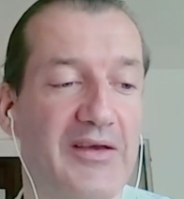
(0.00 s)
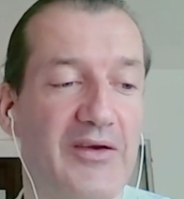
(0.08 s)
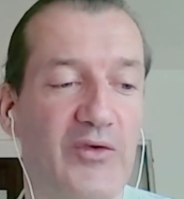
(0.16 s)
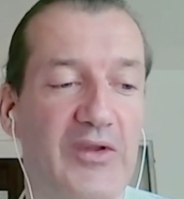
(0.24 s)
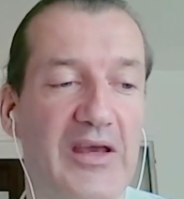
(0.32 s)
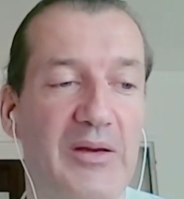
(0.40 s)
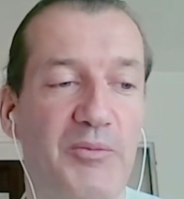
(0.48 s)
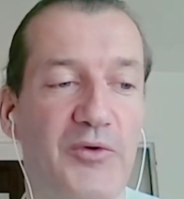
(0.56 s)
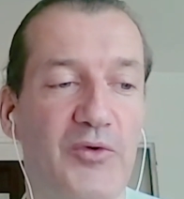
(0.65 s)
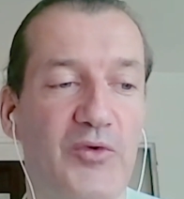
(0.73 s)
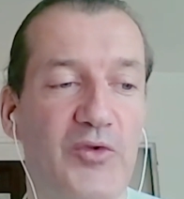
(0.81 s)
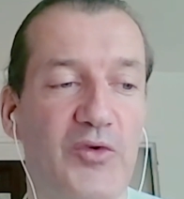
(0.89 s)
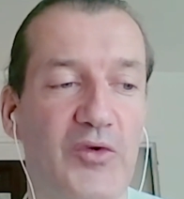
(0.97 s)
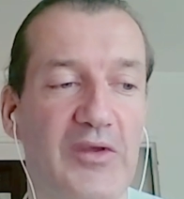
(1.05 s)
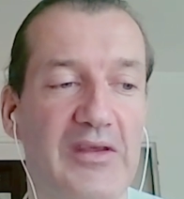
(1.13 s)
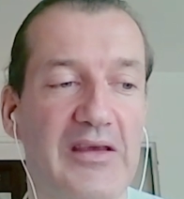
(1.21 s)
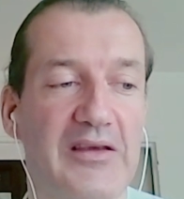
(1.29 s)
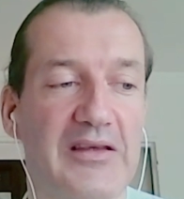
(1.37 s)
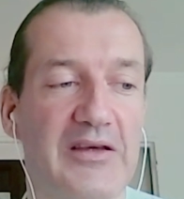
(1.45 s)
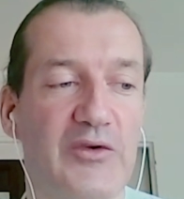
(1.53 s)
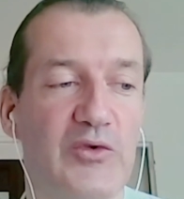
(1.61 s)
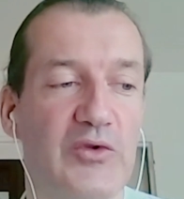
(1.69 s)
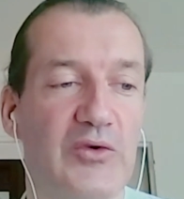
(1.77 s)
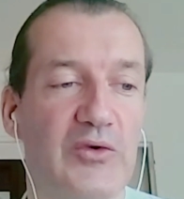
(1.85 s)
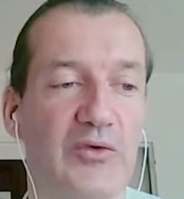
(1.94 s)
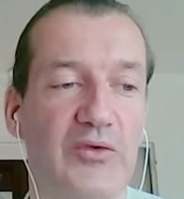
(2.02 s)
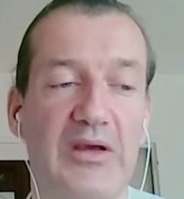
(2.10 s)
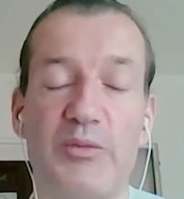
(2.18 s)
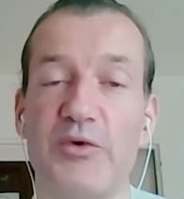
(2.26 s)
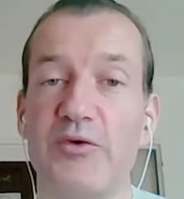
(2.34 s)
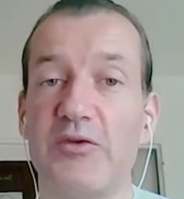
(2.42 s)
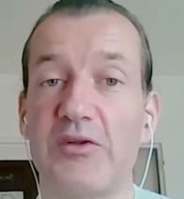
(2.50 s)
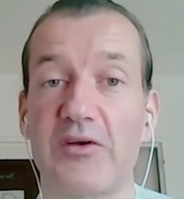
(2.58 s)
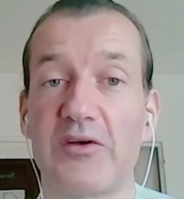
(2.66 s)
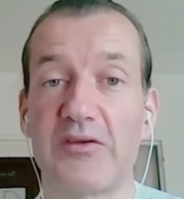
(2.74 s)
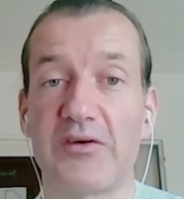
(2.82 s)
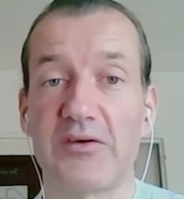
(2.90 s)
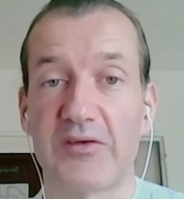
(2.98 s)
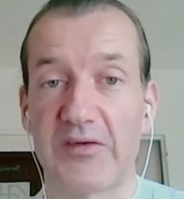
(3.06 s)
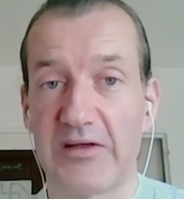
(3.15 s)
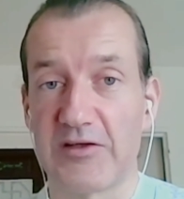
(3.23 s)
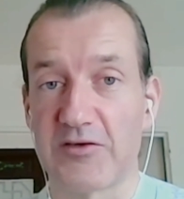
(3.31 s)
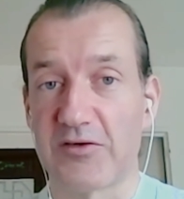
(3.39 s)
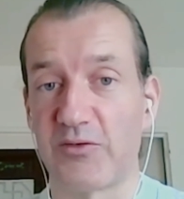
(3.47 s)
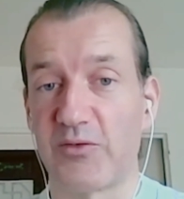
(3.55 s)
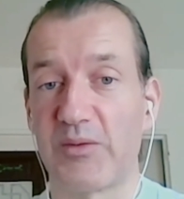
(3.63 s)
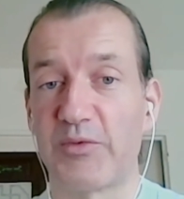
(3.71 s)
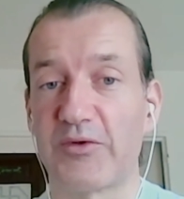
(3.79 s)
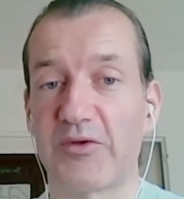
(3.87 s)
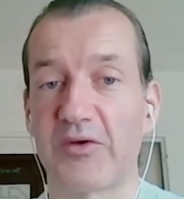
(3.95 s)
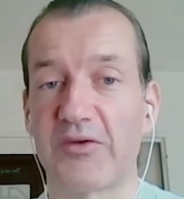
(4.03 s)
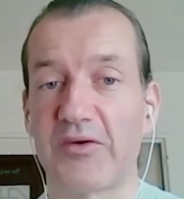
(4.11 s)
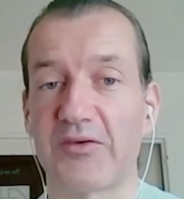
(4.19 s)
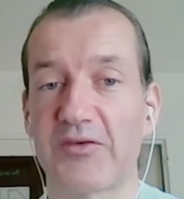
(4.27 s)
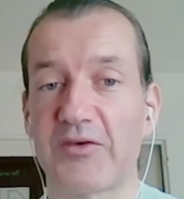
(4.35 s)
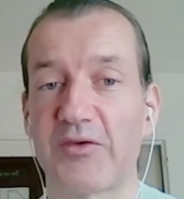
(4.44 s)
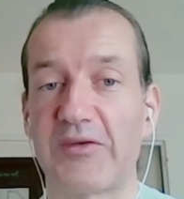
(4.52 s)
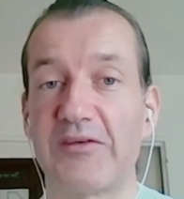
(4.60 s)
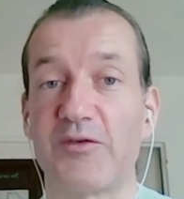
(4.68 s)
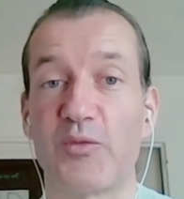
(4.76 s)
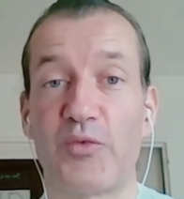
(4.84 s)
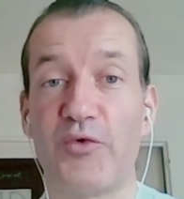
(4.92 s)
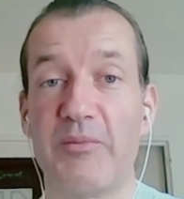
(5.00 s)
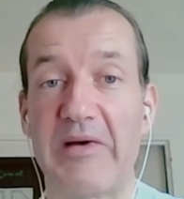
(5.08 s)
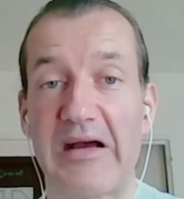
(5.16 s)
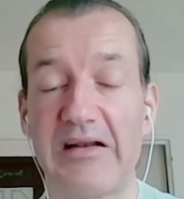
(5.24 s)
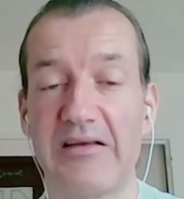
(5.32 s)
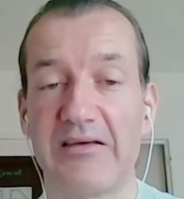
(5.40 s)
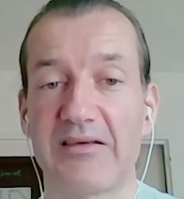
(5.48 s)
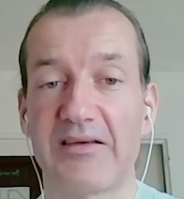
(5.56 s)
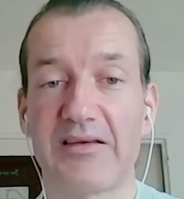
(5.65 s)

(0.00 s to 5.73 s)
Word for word: On a un peu, il y a, une, on a un peu une tendance, et les gens ont un peu tendance quand ils ont plus mal,